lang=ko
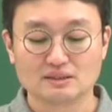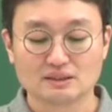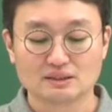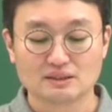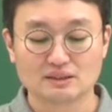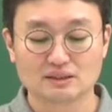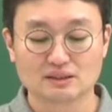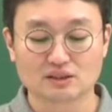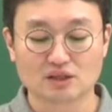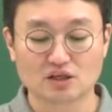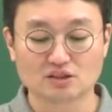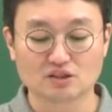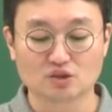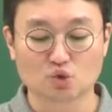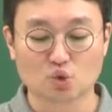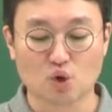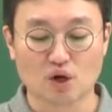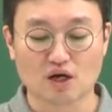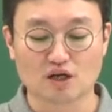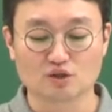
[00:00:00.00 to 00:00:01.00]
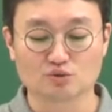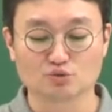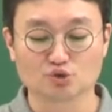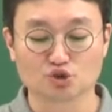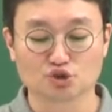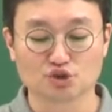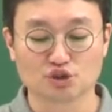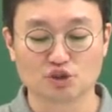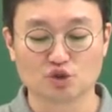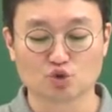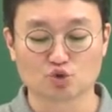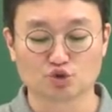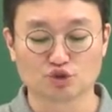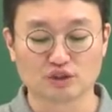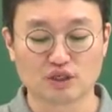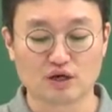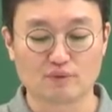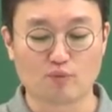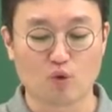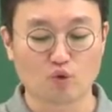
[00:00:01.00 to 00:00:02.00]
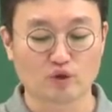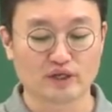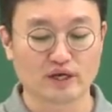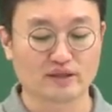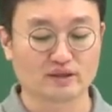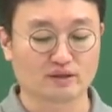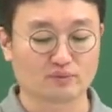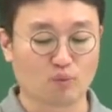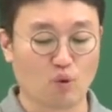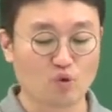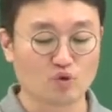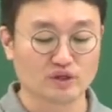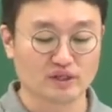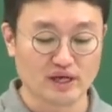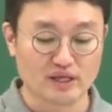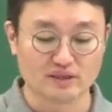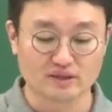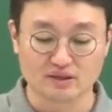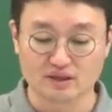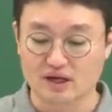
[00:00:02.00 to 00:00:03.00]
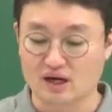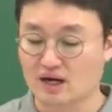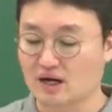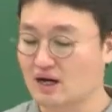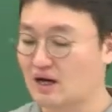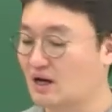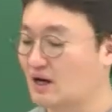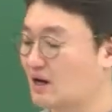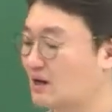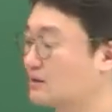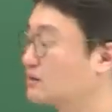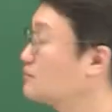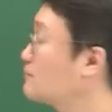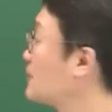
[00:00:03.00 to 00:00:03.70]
흩어져 돌아가는 무슨 일로 군대를 보기엔, 봉기했는가? 이